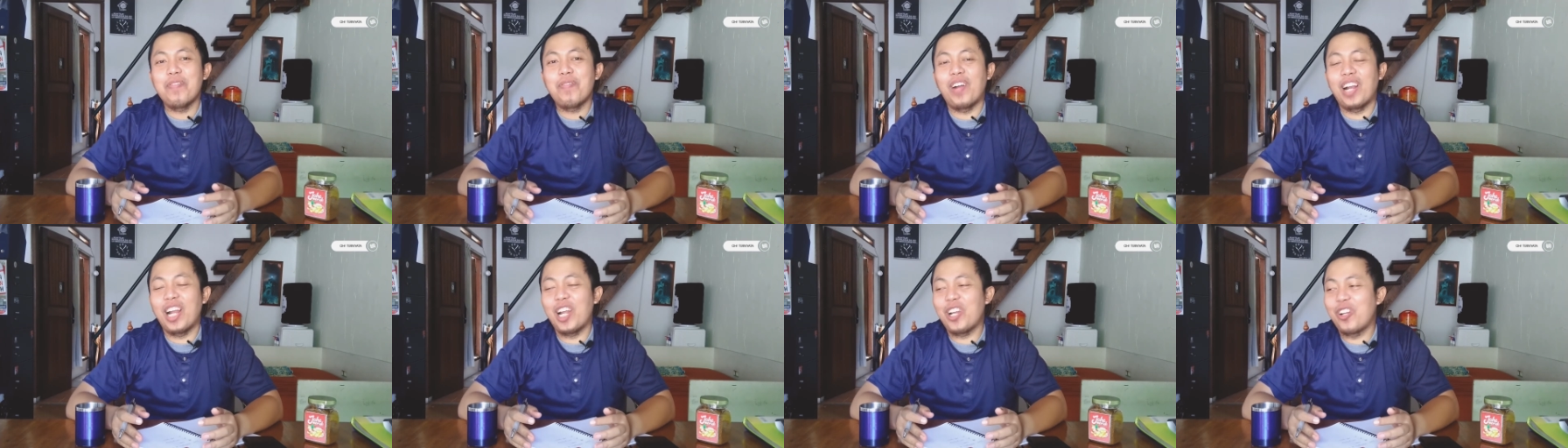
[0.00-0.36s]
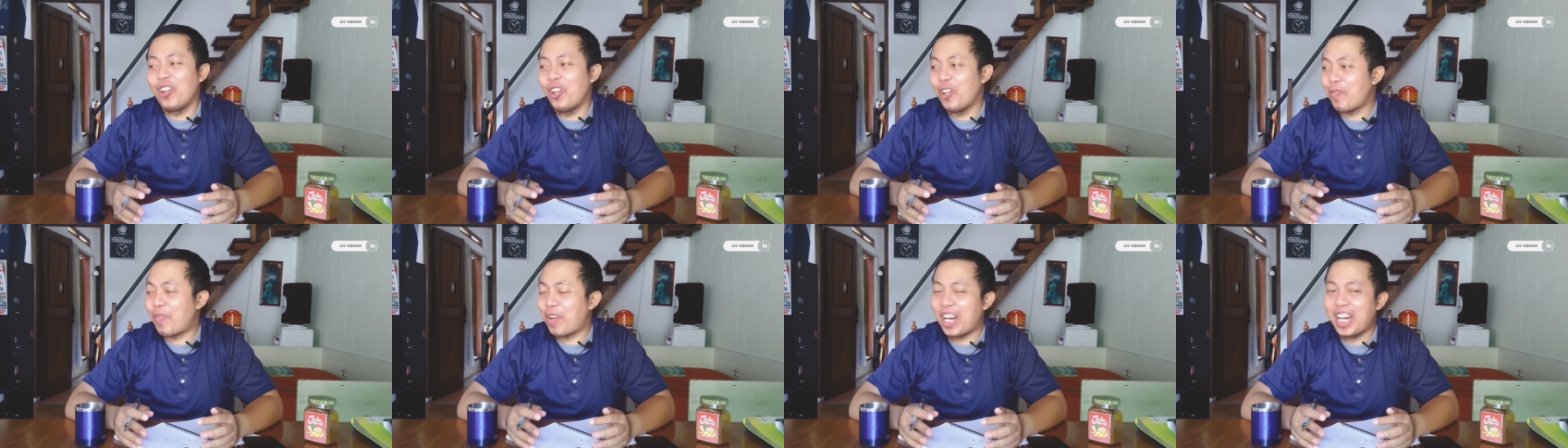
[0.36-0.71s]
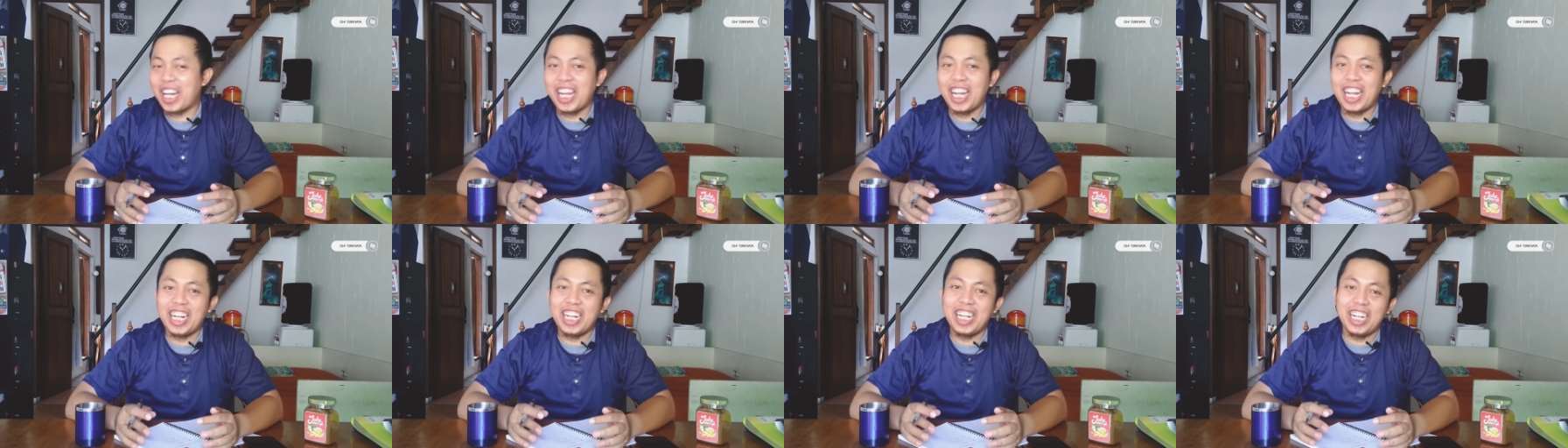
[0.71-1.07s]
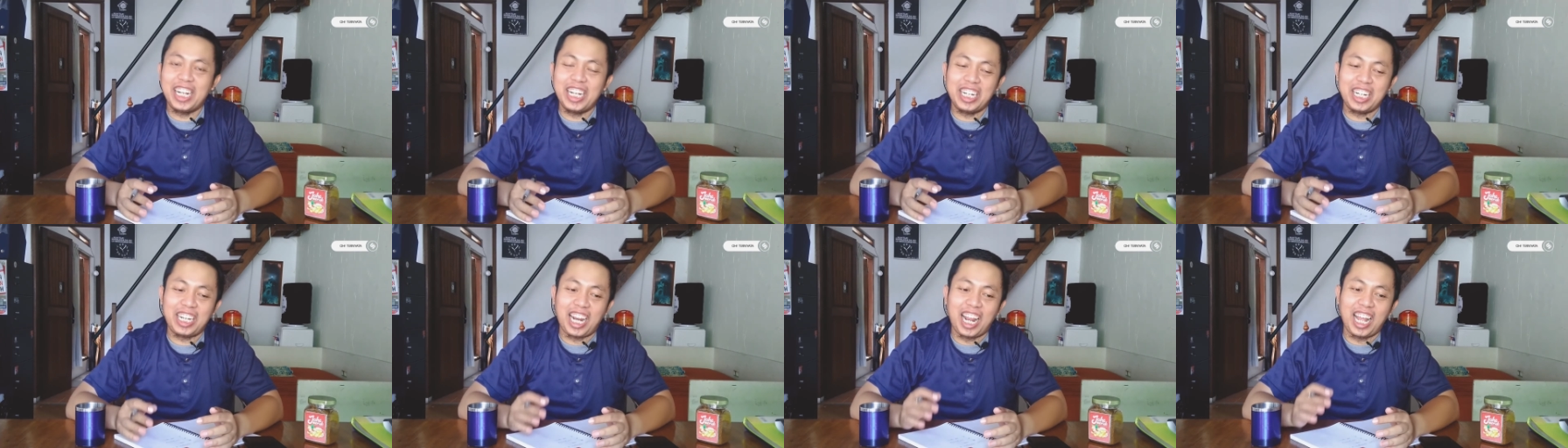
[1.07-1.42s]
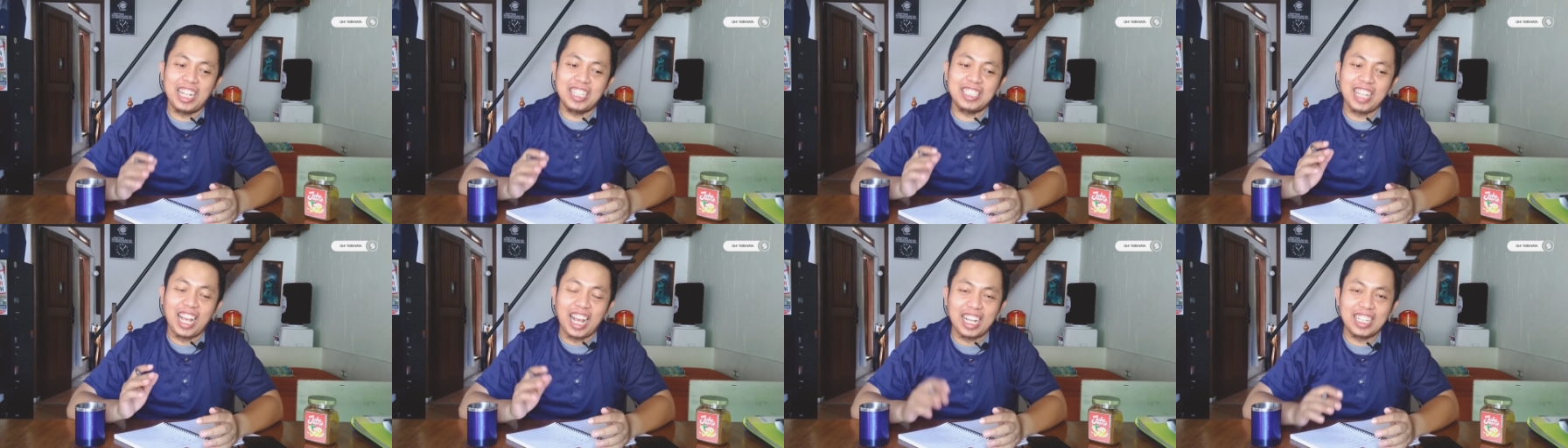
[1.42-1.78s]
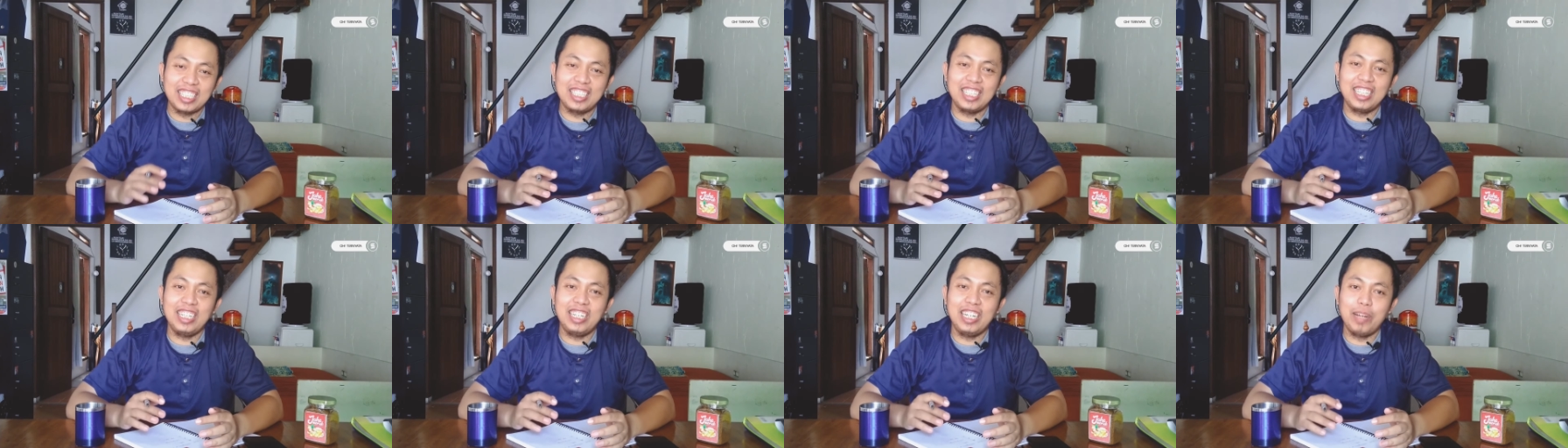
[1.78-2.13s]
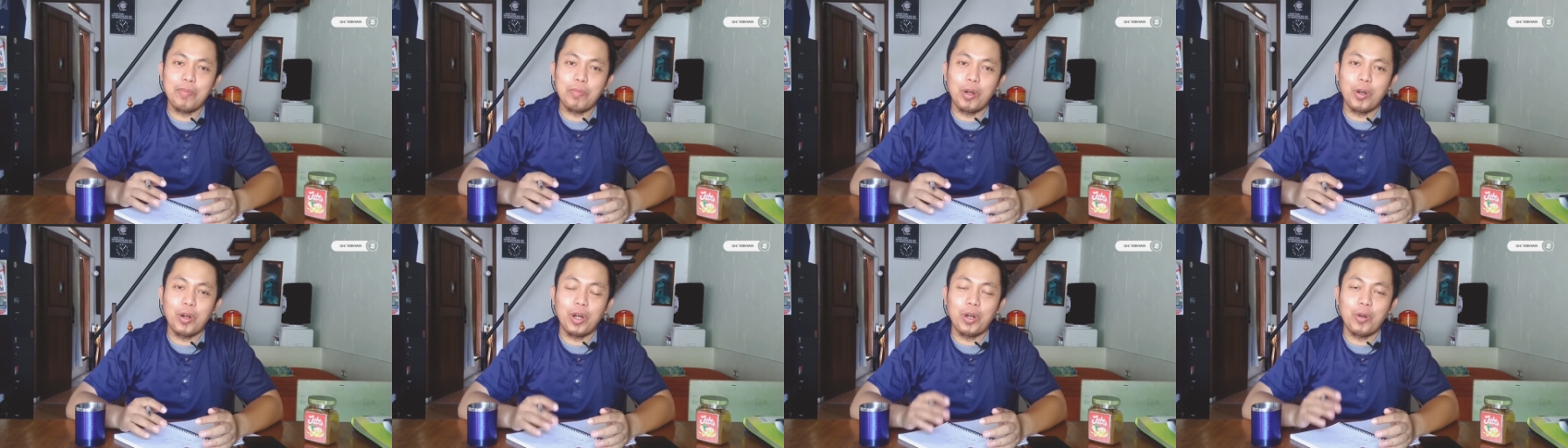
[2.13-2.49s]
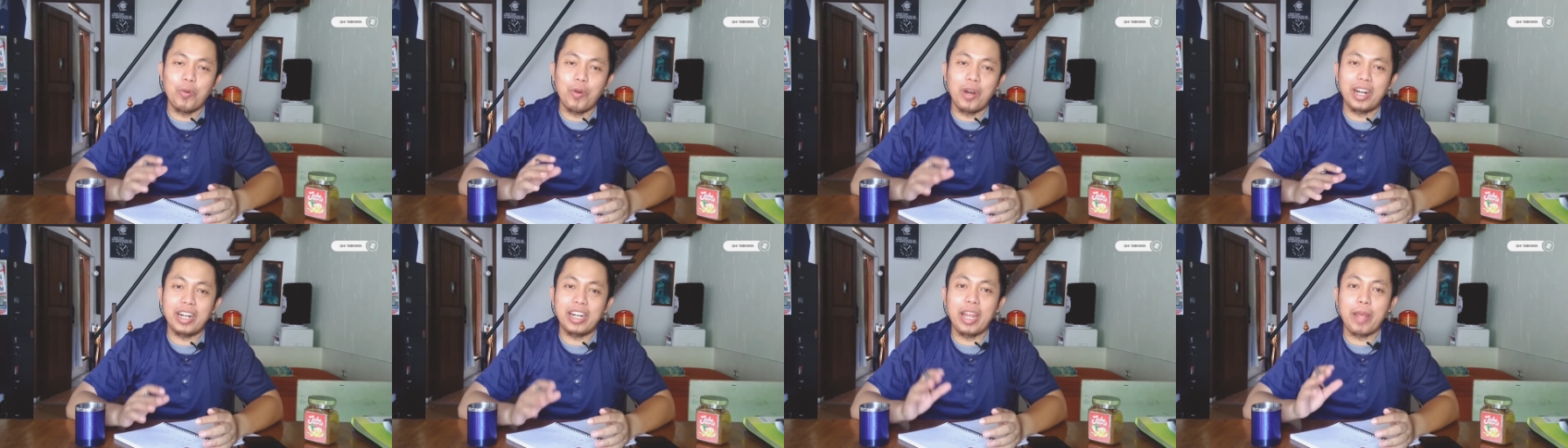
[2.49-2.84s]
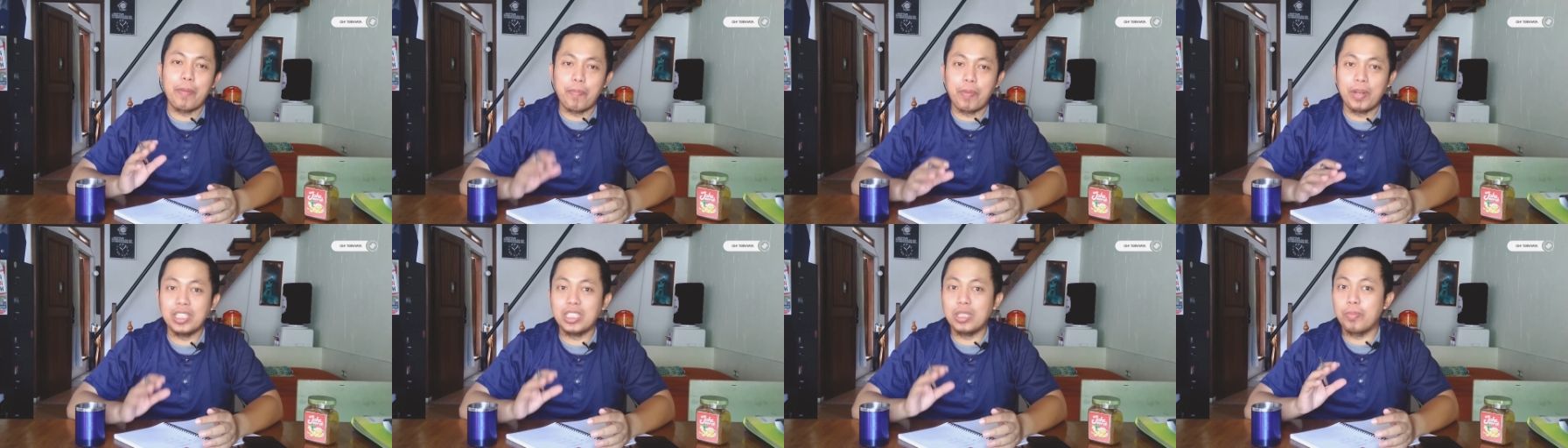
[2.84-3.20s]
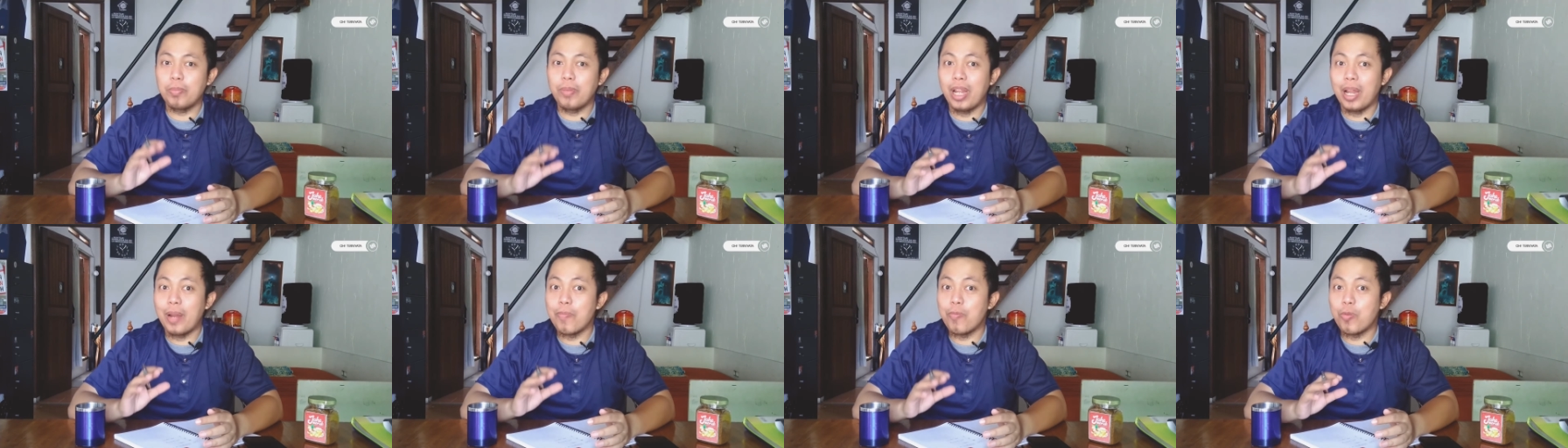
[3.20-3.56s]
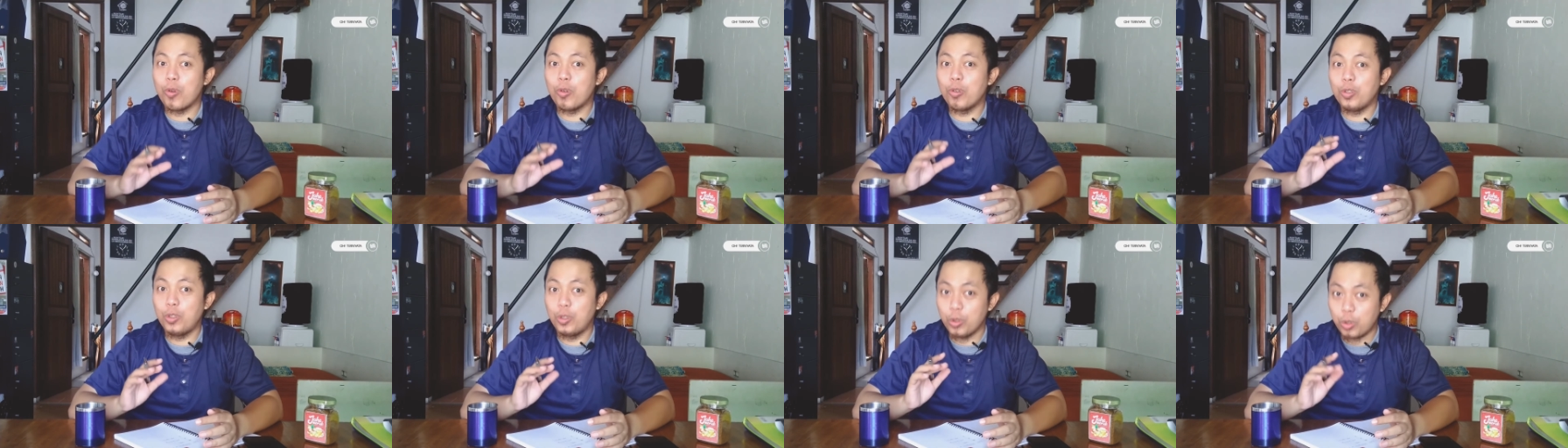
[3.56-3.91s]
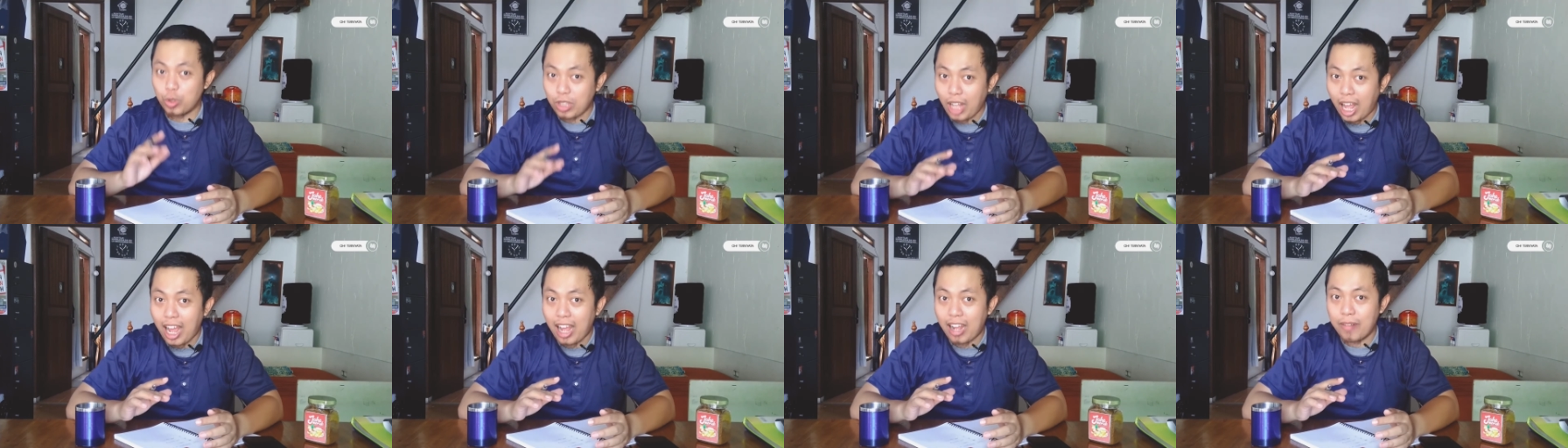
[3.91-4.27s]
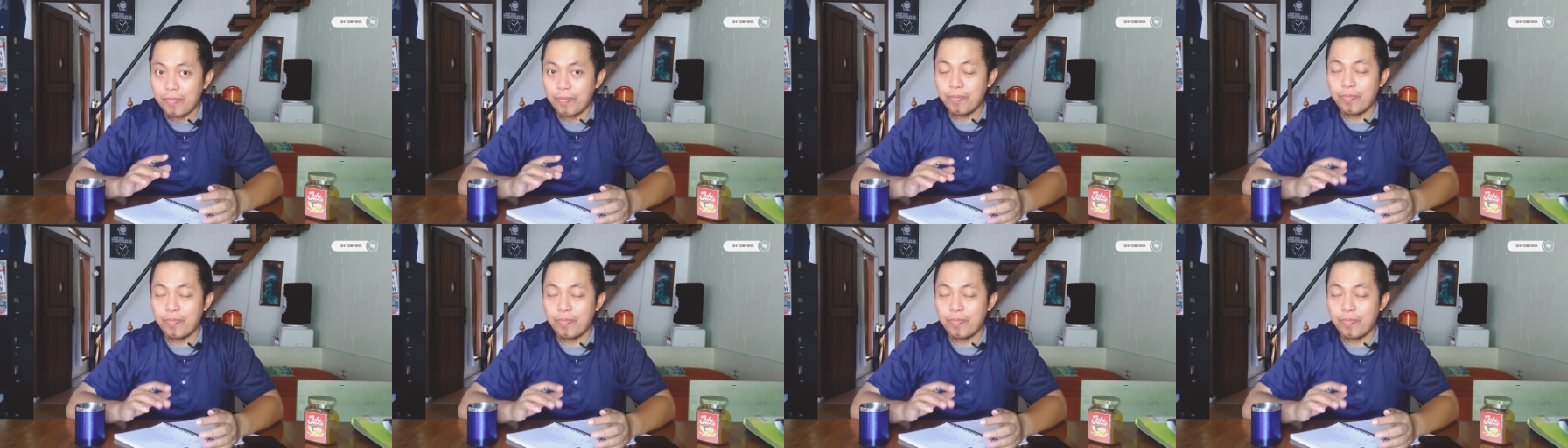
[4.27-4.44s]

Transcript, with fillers: malah dulu pernah ada ya transaksi dia bawa uang DP 90 juta